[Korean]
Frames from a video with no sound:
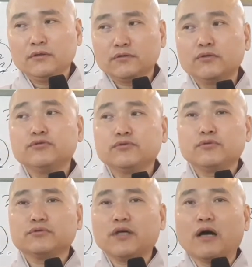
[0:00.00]

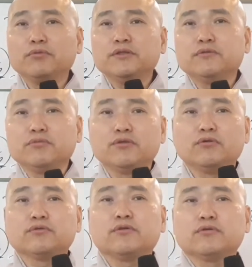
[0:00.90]
그럴수록 자비심이
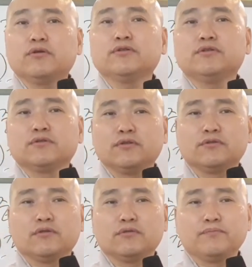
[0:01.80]
더욱더 커지는
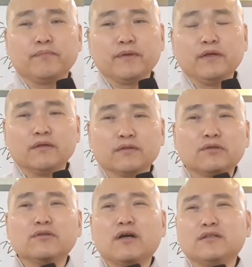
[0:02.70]
거죠.
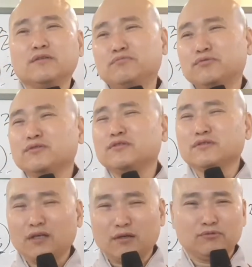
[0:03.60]
그러다가 이제 부러지는
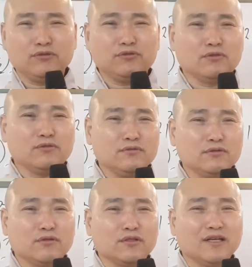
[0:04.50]
사람도 있죠.
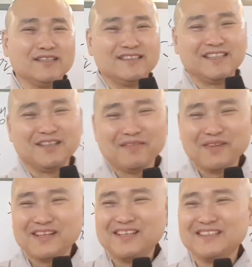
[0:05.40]
그러다가 이제
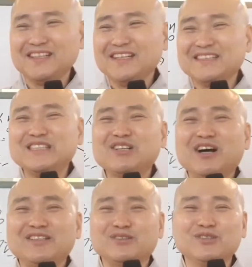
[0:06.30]

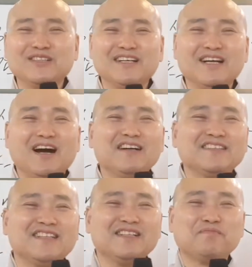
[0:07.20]
지쳐가지고 아
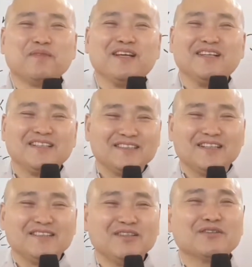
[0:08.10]
이제 네,
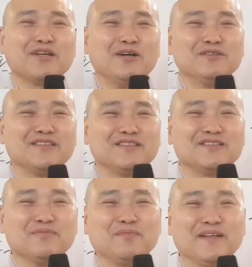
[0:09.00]
예, 넉다운 돼서